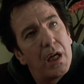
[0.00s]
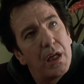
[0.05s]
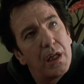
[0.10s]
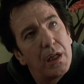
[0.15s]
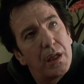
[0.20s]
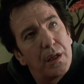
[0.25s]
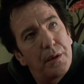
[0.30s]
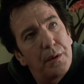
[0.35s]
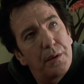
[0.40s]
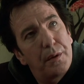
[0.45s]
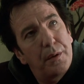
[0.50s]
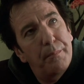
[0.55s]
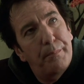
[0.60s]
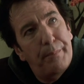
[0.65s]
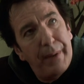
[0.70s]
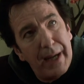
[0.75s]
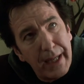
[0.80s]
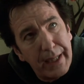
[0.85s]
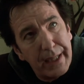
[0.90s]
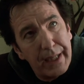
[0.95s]

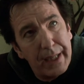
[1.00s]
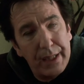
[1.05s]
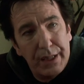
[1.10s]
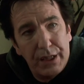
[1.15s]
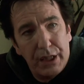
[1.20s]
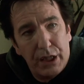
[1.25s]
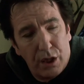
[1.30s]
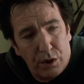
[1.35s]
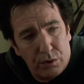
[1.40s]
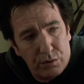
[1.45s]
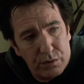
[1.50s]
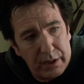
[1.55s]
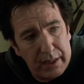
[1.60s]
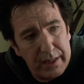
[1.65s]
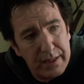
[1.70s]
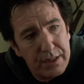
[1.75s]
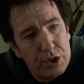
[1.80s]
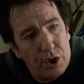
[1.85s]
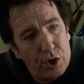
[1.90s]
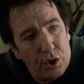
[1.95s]
В прежние
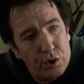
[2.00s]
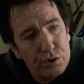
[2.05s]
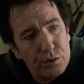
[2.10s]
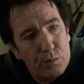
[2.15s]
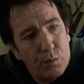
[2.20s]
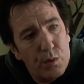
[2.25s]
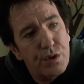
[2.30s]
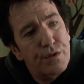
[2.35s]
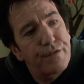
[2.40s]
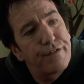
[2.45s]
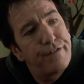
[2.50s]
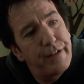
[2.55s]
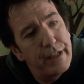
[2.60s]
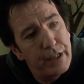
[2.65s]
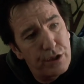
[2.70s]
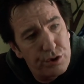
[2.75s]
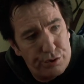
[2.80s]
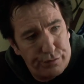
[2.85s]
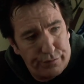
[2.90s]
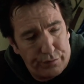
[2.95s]
времена Бог был
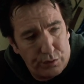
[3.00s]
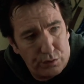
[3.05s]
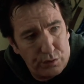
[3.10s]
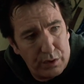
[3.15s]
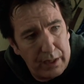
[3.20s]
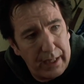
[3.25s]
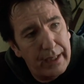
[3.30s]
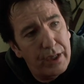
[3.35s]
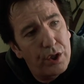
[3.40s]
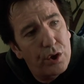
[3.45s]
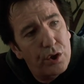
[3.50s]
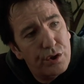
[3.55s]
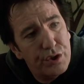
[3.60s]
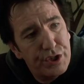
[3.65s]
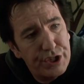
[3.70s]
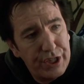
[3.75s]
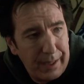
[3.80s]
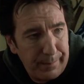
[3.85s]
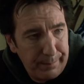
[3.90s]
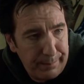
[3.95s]
мстителен и очень
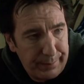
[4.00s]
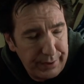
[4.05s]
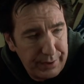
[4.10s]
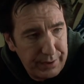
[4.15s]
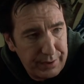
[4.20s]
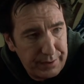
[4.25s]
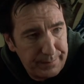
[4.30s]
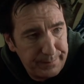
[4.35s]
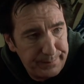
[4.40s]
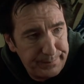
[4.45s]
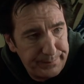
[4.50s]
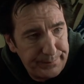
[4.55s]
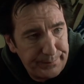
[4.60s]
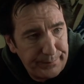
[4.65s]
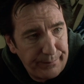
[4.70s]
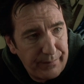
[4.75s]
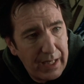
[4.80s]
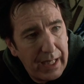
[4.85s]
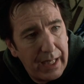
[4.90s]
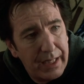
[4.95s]
вспыльчив.
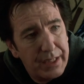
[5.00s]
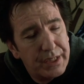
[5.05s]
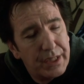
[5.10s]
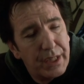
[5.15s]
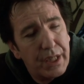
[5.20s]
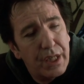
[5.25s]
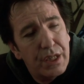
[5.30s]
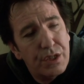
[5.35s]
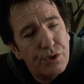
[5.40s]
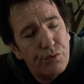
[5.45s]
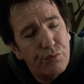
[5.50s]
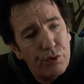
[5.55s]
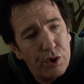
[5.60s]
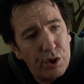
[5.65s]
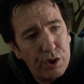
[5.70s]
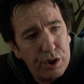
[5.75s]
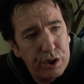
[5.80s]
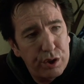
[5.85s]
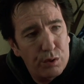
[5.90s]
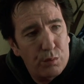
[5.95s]
Разящим
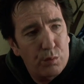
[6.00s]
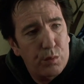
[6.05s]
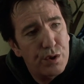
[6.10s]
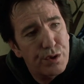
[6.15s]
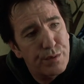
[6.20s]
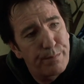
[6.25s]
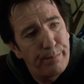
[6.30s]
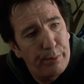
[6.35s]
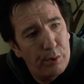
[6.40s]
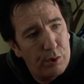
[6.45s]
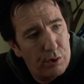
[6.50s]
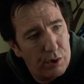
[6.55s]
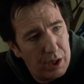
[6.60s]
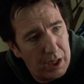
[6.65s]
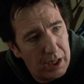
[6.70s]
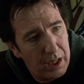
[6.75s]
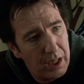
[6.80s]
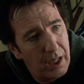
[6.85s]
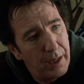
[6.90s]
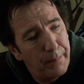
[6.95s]
острием его
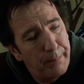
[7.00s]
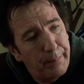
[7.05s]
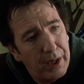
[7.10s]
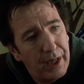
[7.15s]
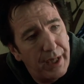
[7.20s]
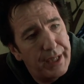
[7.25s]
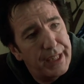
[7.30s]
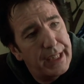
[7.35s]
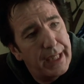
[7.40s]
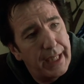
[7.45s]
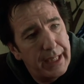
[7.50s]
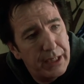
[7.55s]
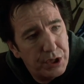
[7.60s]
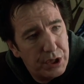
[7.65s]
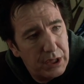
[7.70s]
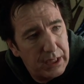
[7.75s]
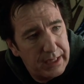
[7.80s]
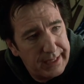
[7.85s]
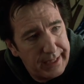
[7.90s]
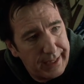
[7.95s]
гнева был
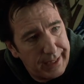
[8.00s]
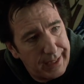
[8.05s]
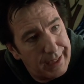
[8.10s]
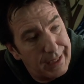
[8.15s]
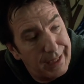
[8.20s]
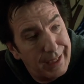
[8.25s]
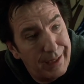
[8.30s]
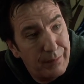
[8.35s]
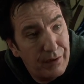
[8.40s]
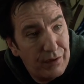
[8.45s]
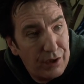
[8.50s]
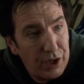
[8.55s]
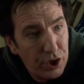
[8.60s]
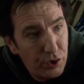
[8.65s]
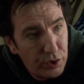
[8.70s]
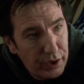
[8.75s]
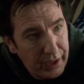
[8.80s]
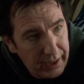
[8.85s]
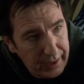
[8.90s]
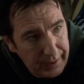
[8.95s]
ангел смерти
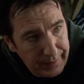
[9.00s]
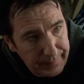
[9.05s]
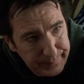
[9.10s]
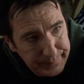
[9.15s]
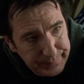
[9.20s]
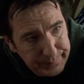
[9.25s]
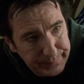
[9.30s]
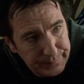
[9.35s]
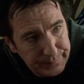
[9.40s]
Локи.